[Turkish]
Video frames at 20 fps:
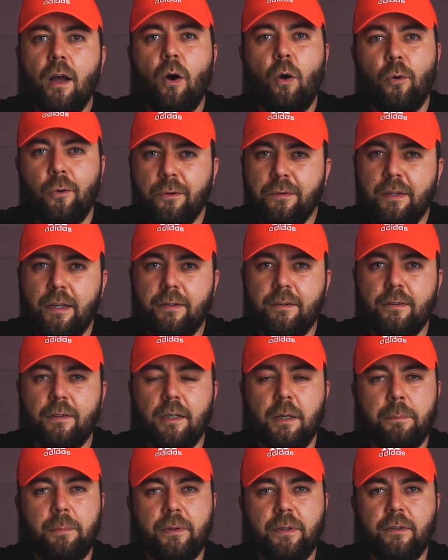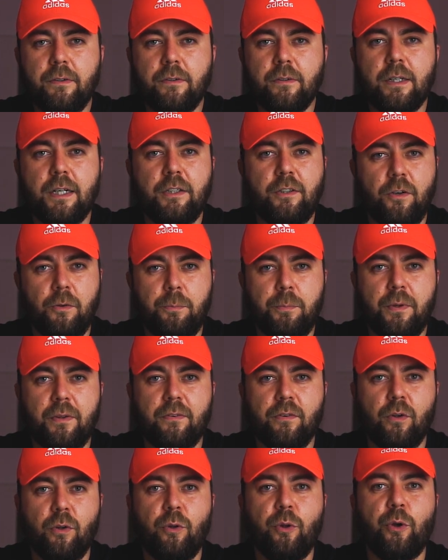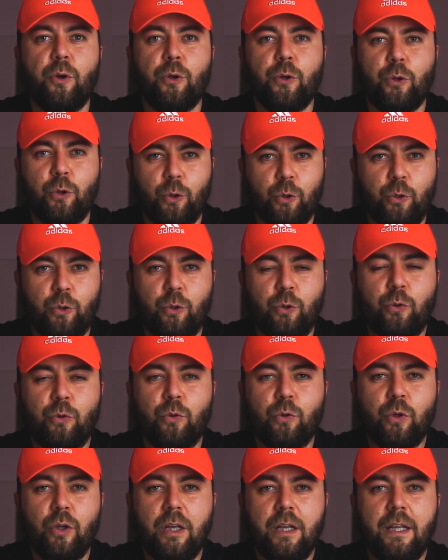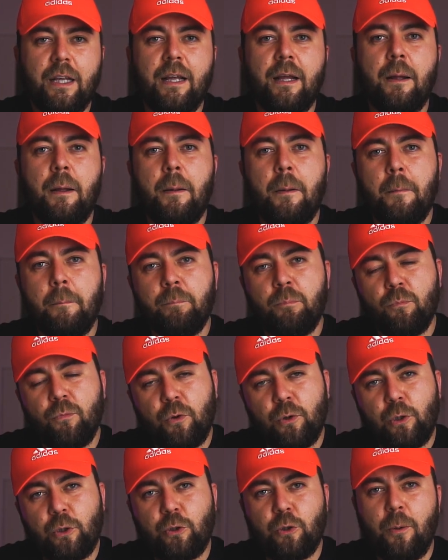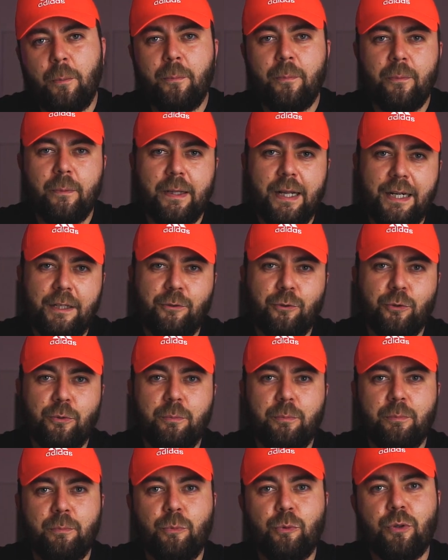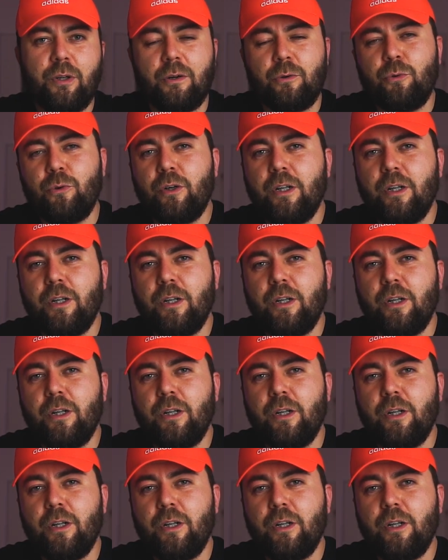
Onun testini yaparız. Kaç FPS alıyor görürüz. Photoshop, Lightroom bu tarz